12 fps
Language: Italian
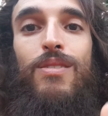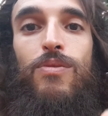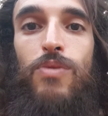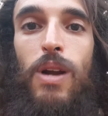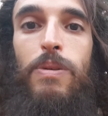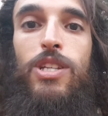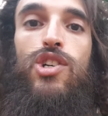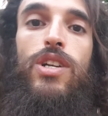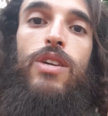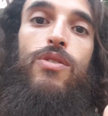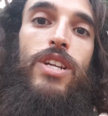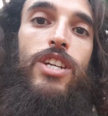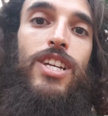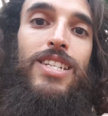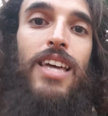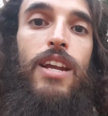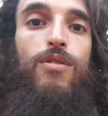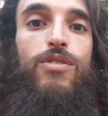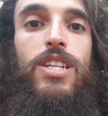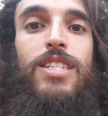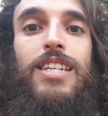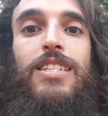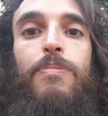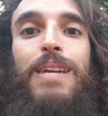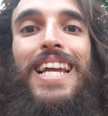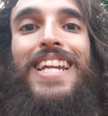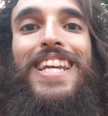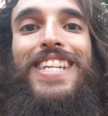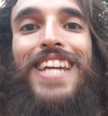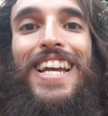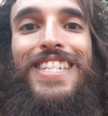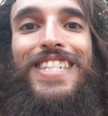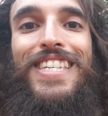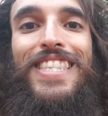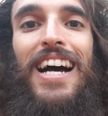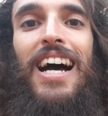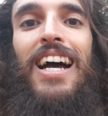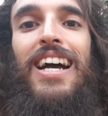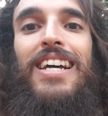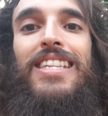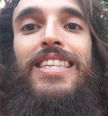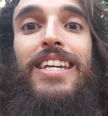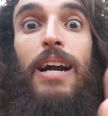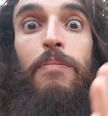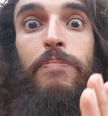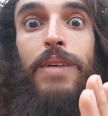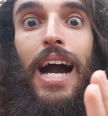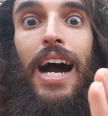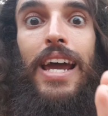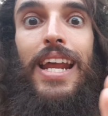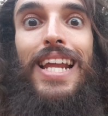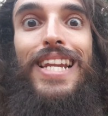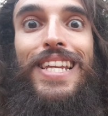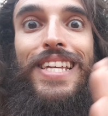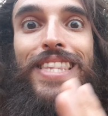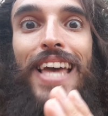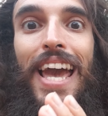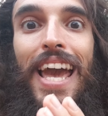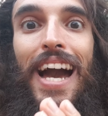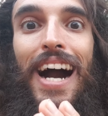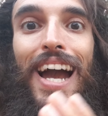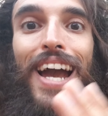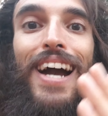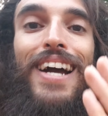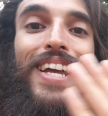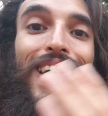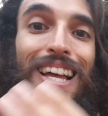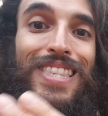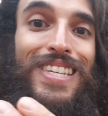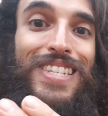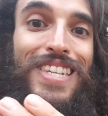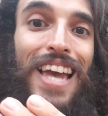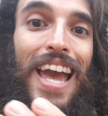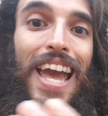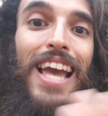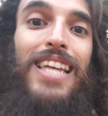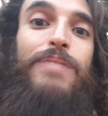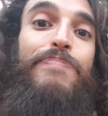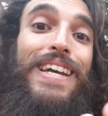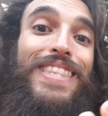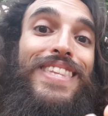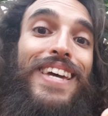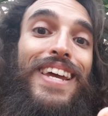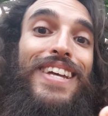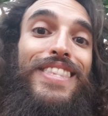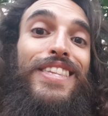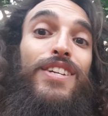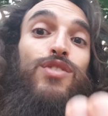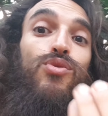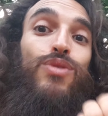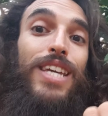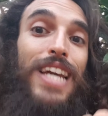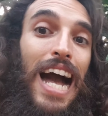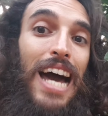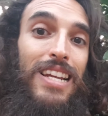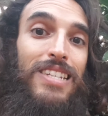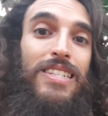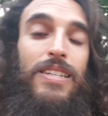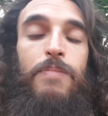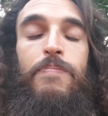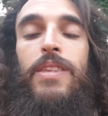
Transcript: una persona non riesce a stare con se stessa perché necessita di cambiare l'idea che ha di sé e smettere di giudicarsi.